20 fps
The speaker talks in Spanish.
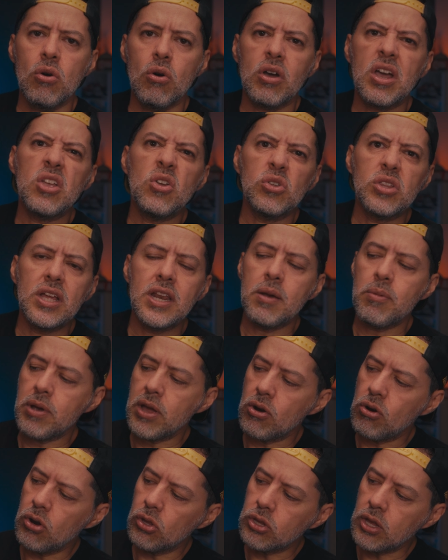o que yo tenía,
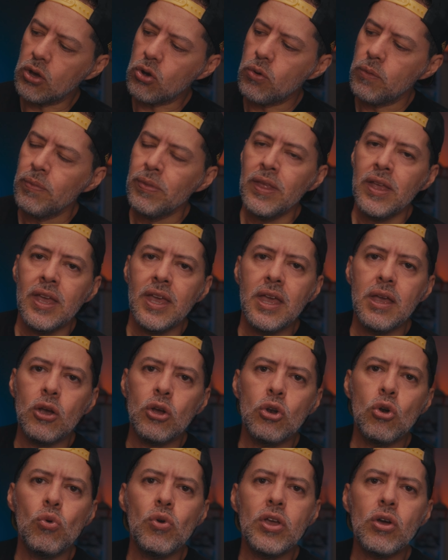porque ya no lo tengo. Y
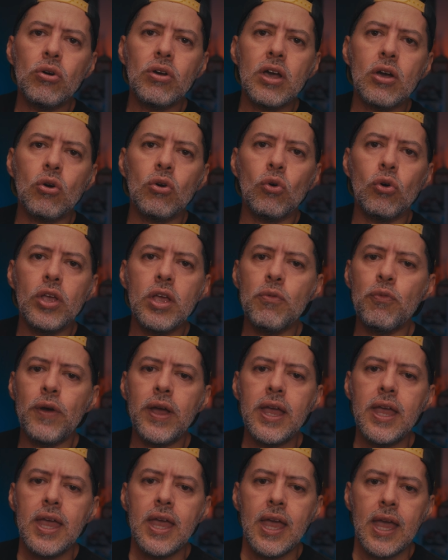lo único que cogí
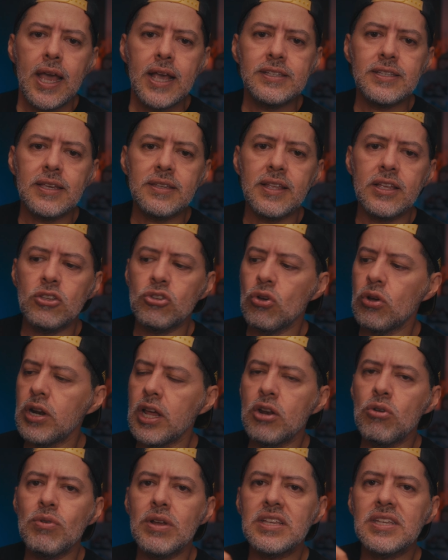fue esa extensión.
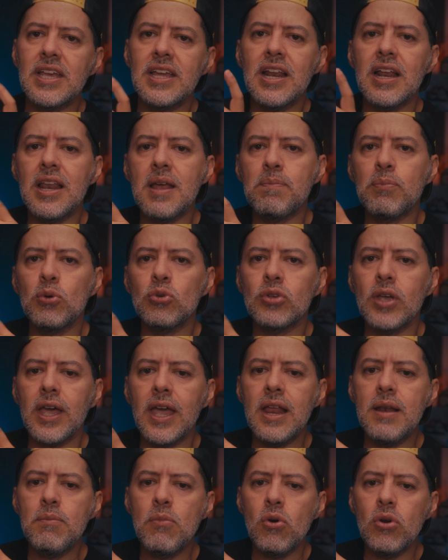En una esquina le puse
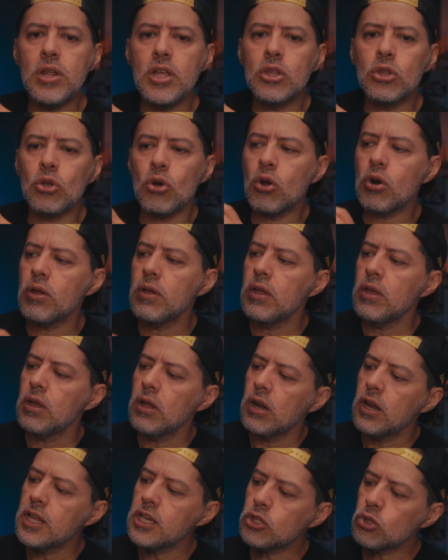el monitor
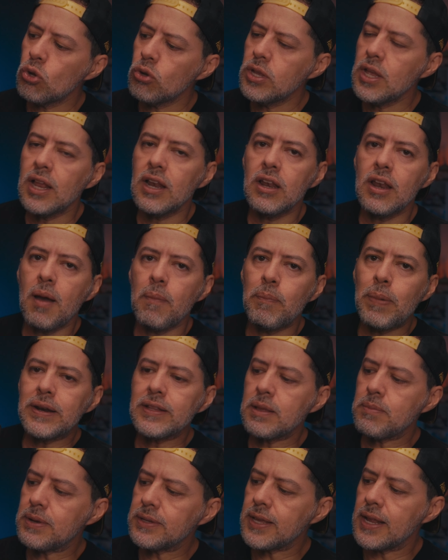Listo, y en la
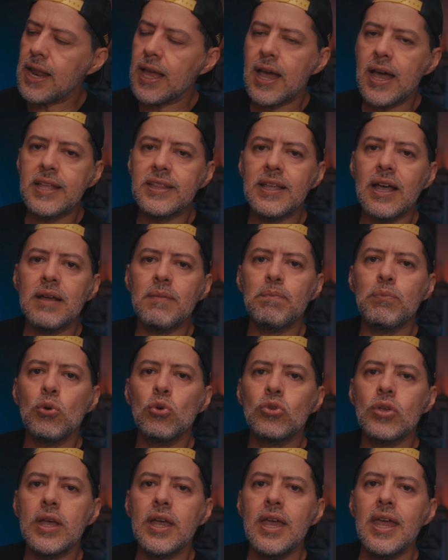parte más alejada
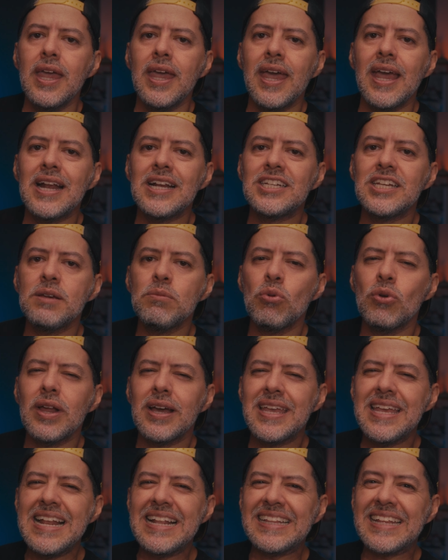puse el símbolo,
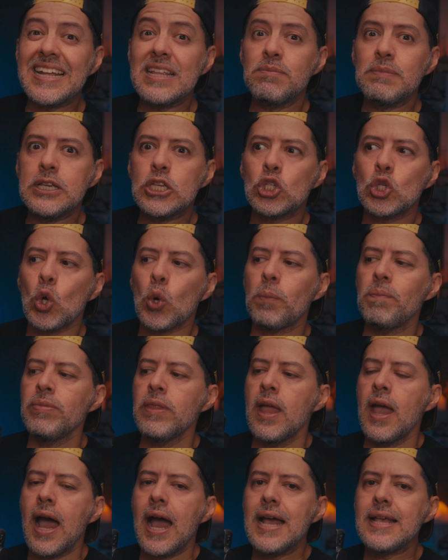aquí el transmisor.
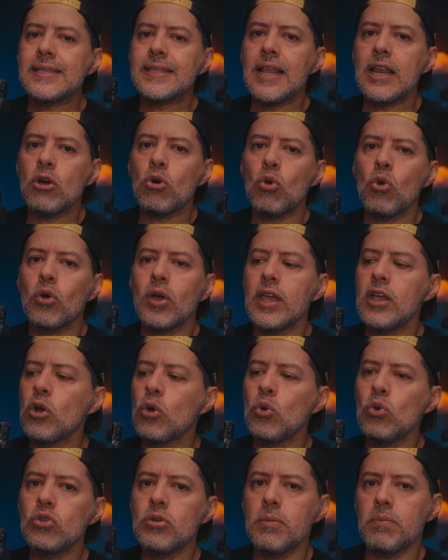A este le coloqué
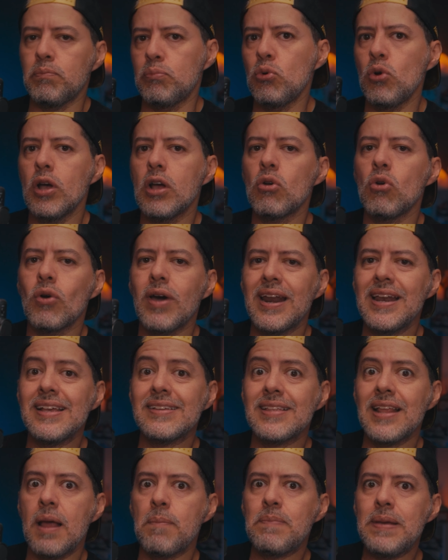incluso, pude colocarle
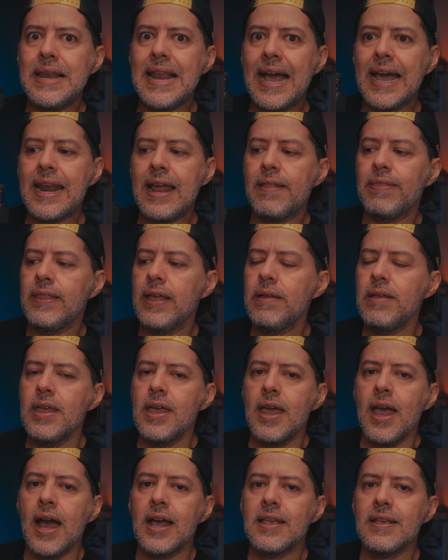hasta la pila grande.
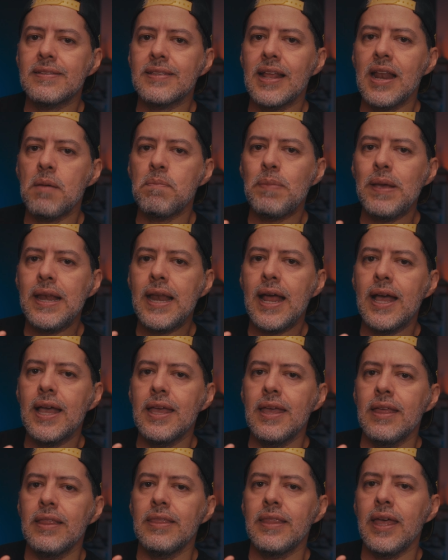Aquí está la pila
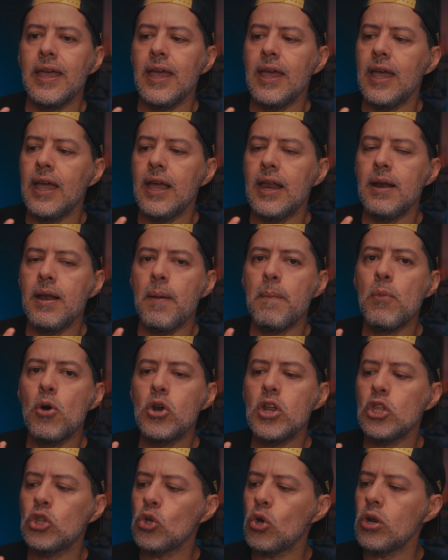del
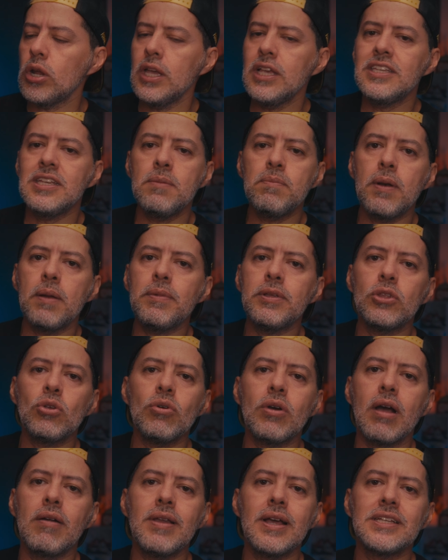monitor y simplemente
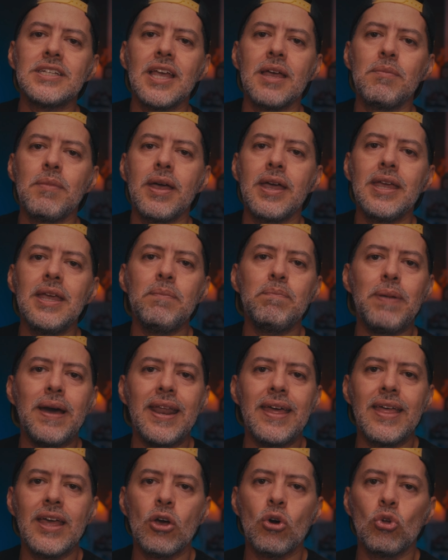un cable HDMI,
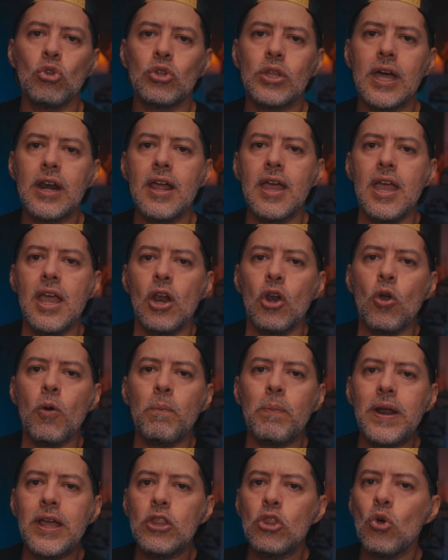para de contar, lo
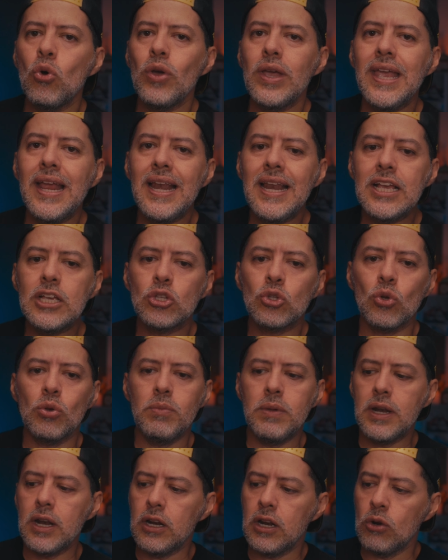prendo y listo. Y
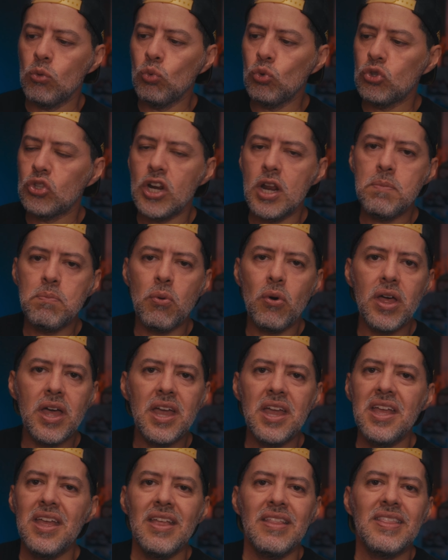miren, un
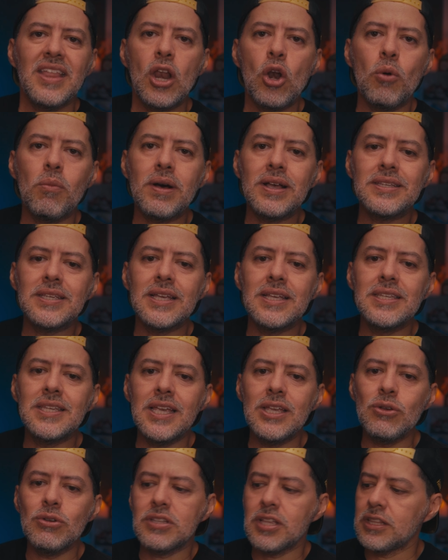trípode de lo más
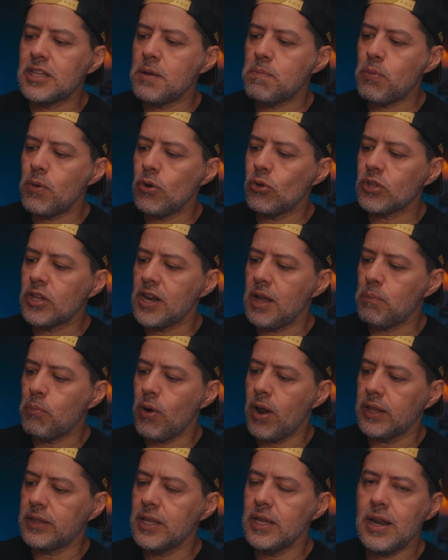sencillo, este trípode lo tenía
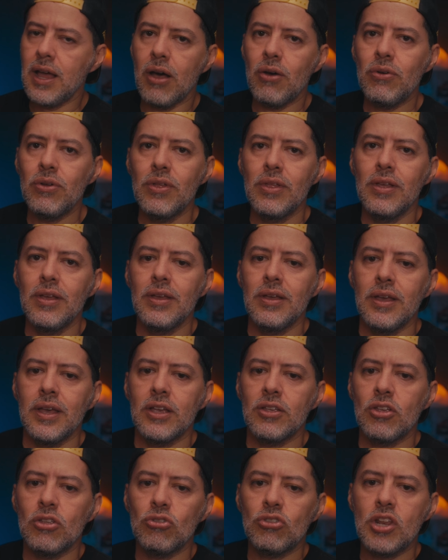por atirado.
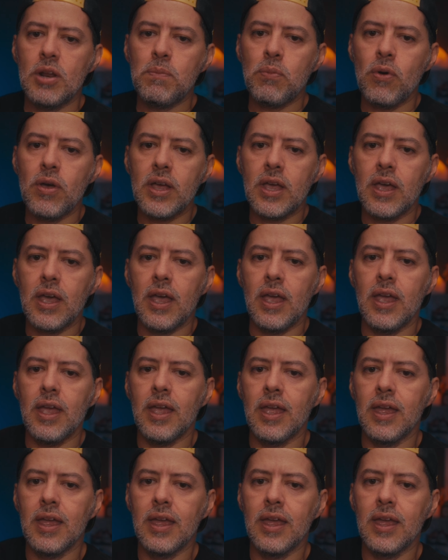Es un trípode que